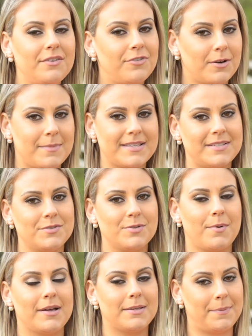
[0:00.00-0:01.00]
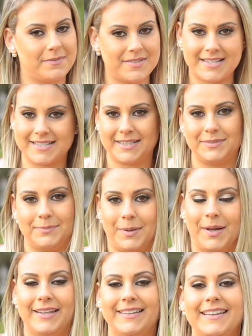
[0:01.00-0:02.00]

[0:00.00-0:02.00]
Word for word: informação de moda para vocês lá no blog.